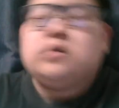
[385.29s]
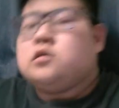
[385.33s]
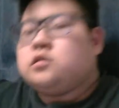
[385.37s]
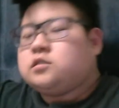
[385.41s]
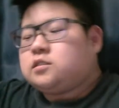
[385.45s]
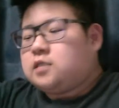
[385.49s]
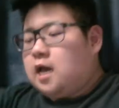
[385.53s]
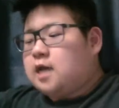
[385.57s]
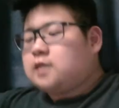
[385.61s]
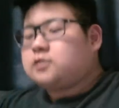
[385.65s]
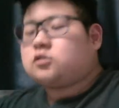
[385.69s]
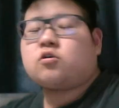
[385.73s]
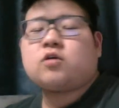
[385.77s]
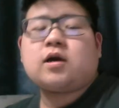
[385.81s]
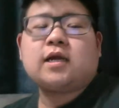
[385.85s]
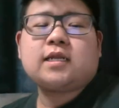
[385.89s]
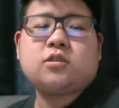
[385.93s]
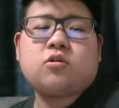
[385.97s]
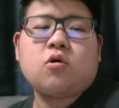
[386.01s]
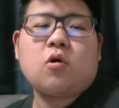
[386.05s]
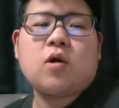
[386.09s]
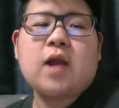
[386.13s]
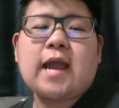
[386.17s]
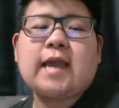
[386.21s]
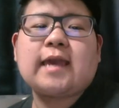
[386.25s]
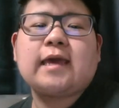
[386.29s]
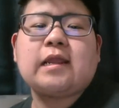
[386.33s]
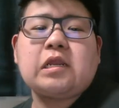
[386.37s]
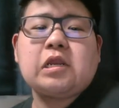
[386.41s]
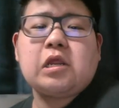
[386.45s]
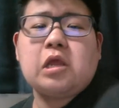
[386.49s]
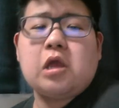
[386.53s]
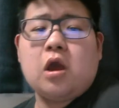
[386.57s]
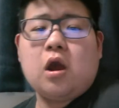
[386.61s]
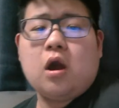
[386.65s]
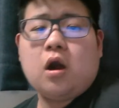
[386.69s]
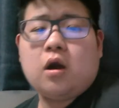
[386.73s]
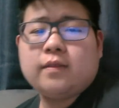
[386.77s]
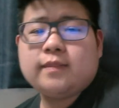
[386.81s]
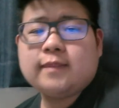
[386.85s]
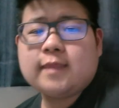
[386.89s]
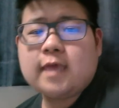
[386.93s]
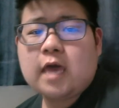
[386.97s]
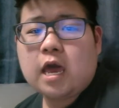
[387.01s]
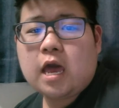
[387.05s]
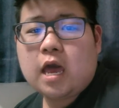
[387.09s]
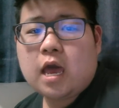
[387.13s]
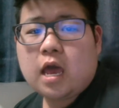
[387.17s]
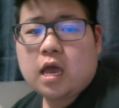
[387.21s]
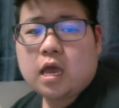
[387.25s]
最初から動画あげろよ
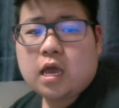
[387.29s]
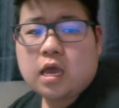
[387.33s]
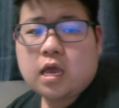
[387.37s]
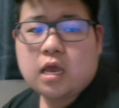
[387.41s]
なあ。